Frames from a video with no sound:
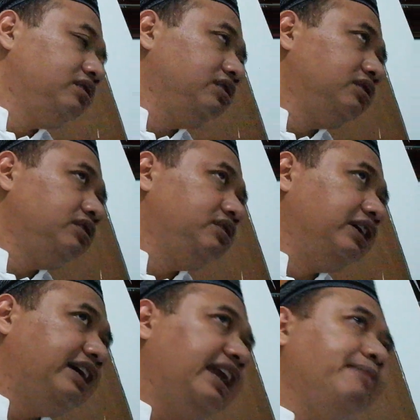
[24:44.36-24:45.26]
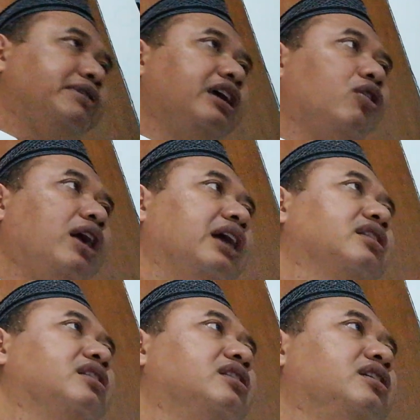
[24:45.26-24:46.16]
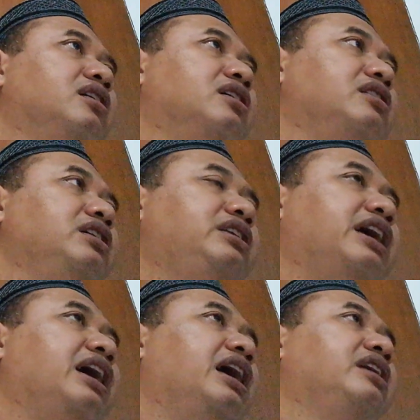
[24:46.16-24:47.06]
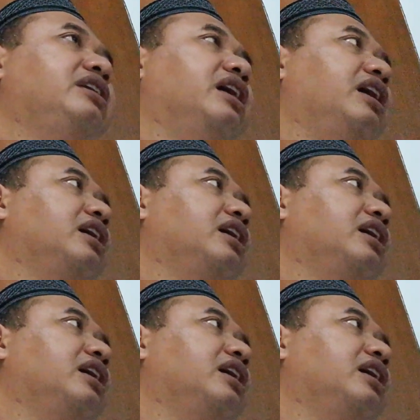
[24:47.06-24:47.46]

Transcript: di dalam kiroat tidak ada